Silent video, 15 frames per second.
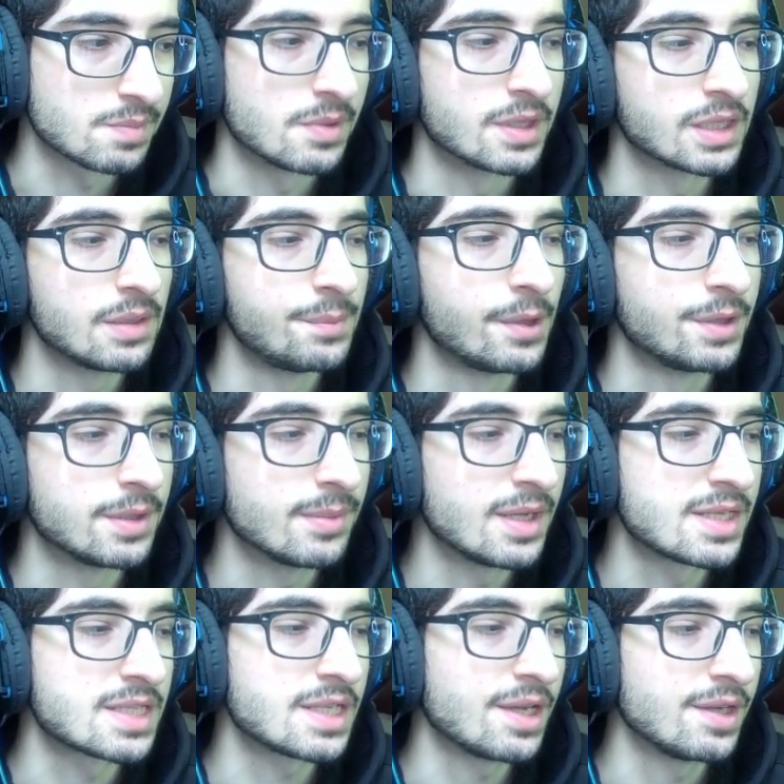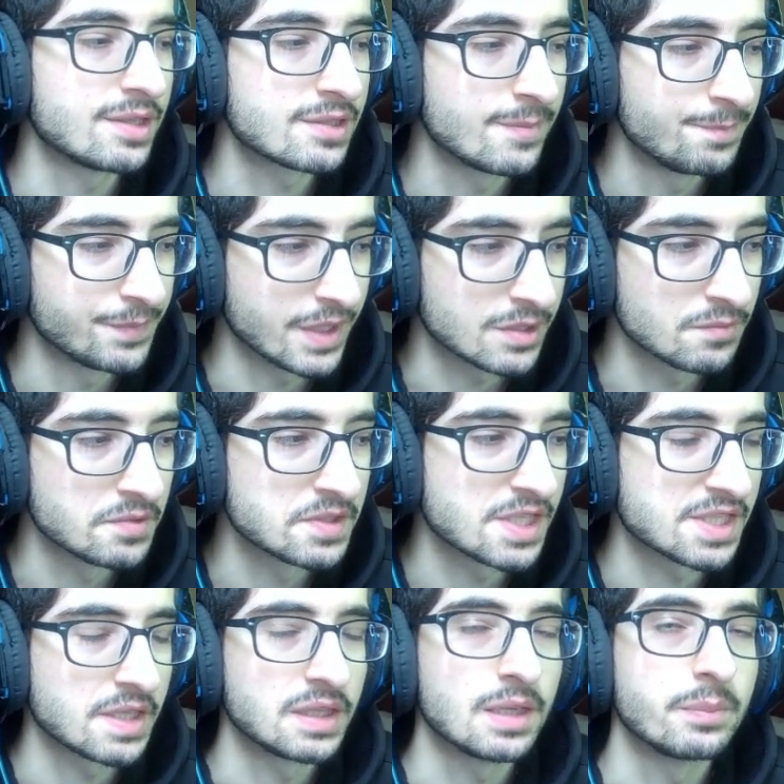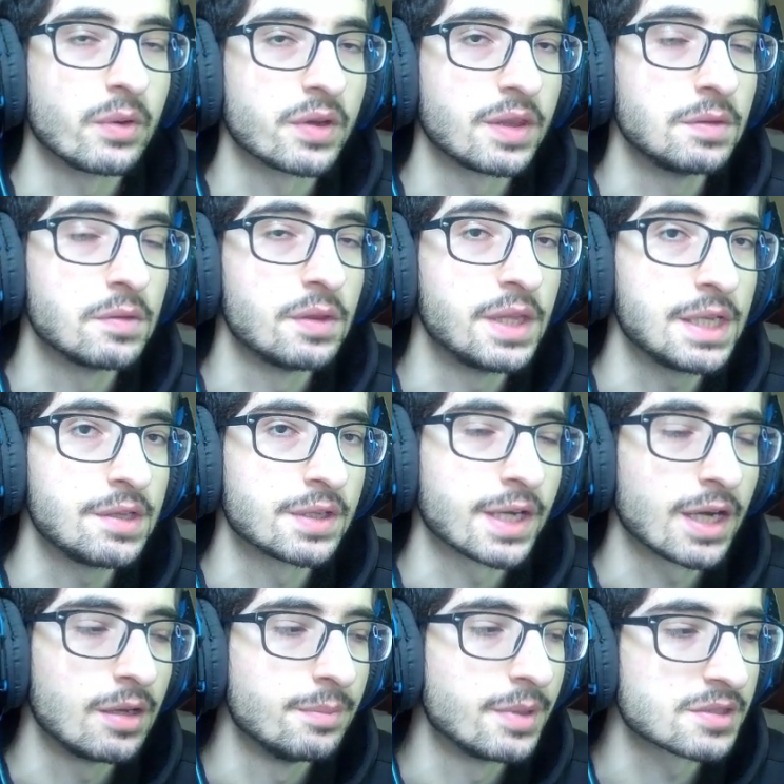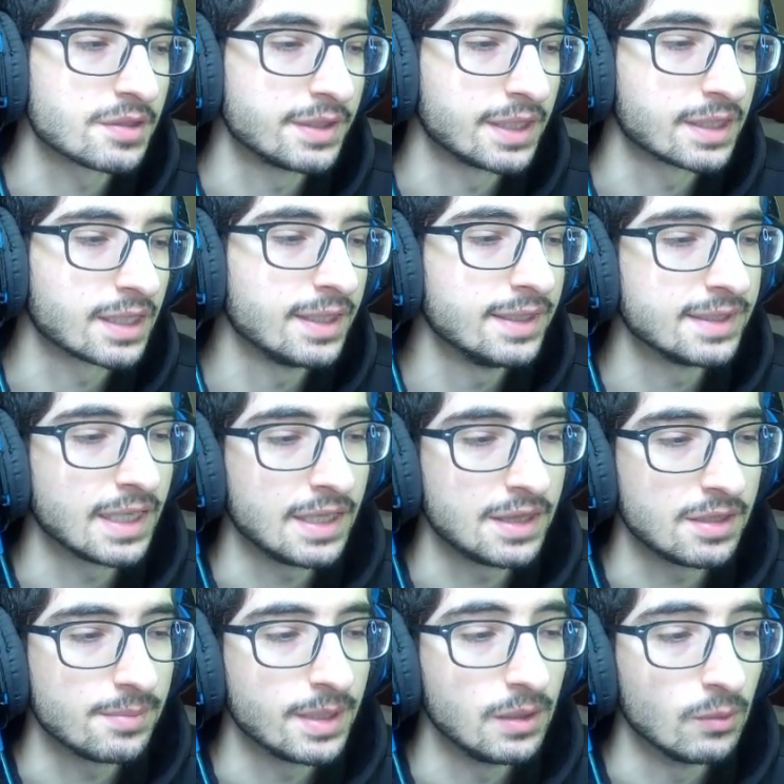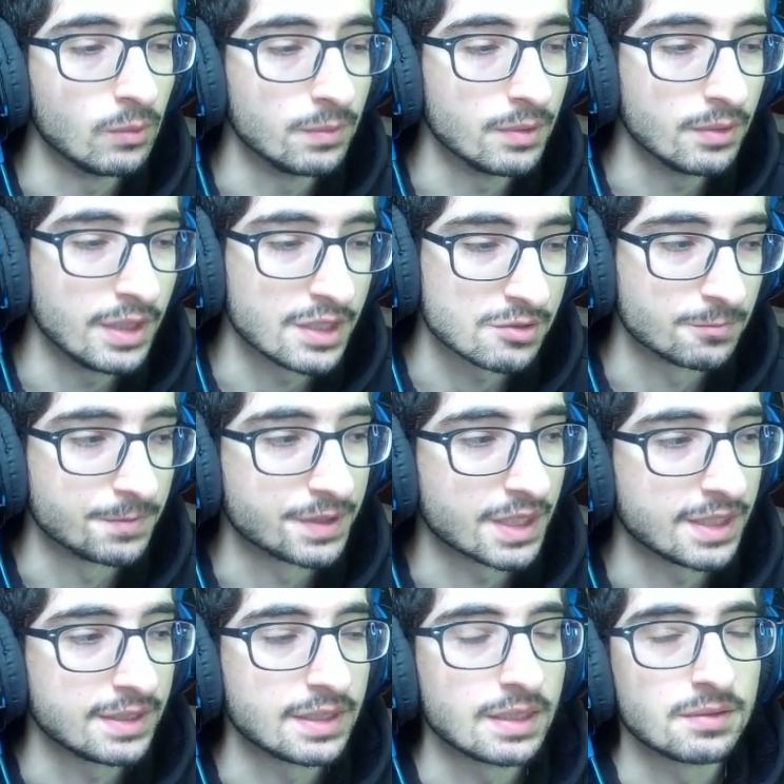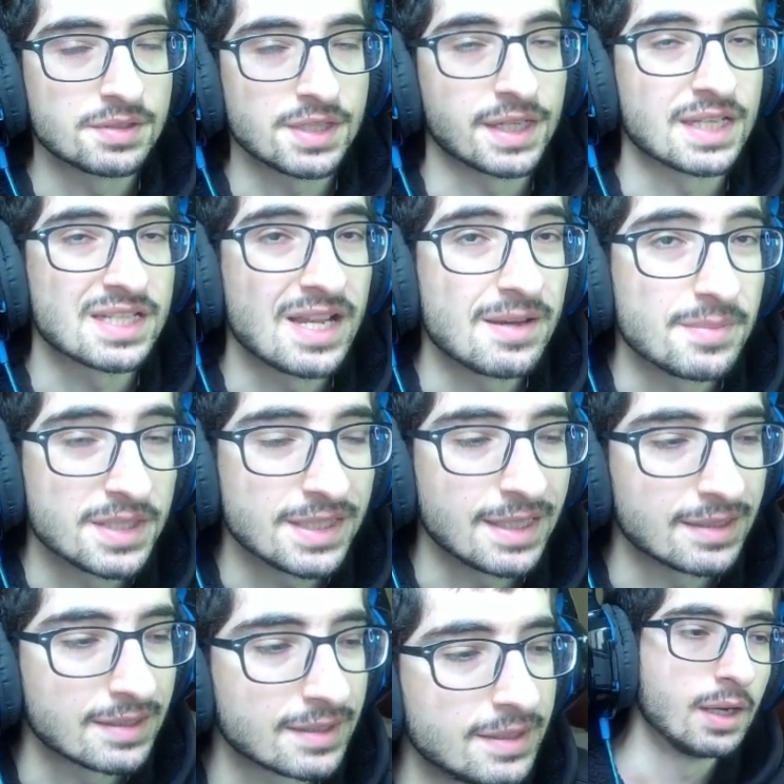por ejemplo el nivel 6 es un 60% del daño que haga el personaje y al nivel 1 es un 30, o sea que es la mitad.